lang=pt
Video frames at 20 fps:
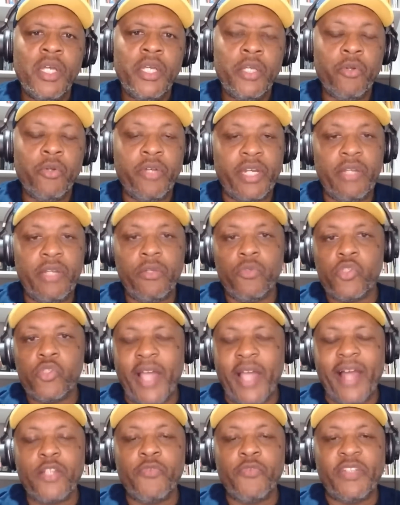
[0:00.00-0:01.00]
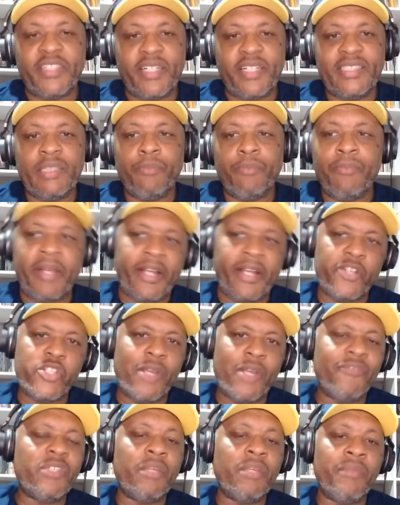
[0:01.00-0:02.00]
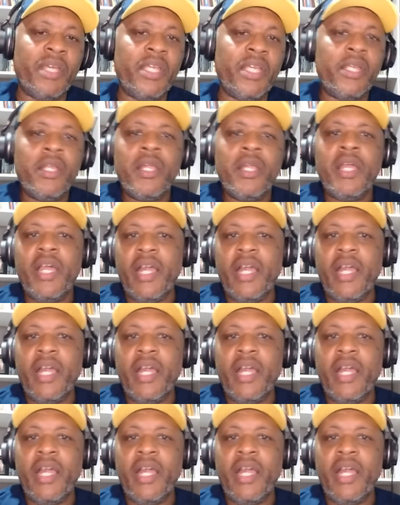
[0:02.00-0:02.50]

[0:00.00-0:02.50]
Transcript: Eu creio que o Charles vai trazer para o Makachev também